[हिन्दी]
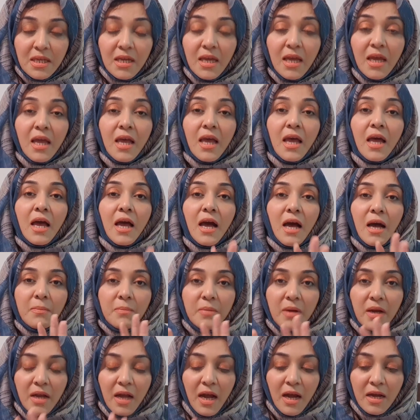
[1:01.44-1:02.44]
से
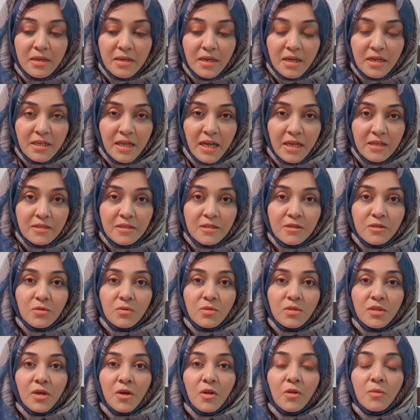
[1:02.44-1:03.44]
आपका खाना डाइजेस्ट
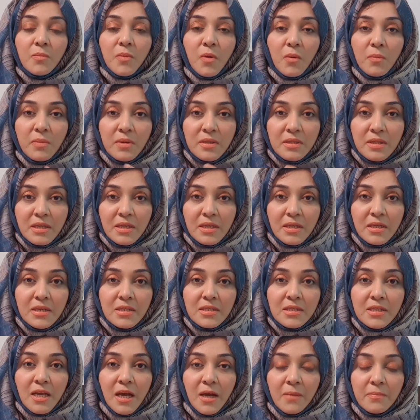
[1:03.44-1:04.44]
होता है और प्रॉपर तरीके
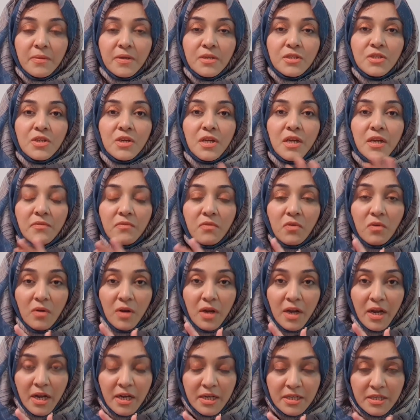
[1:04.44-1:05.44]
से आपकी जो है वो
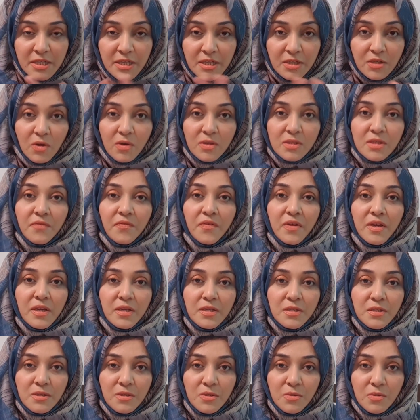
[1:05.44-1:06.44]

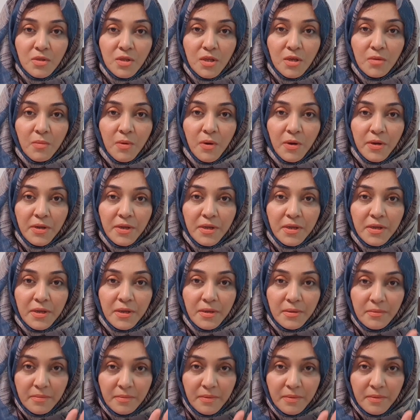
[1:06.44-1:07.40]
डिटॉक्सिफिकेशन होती है बॉडी की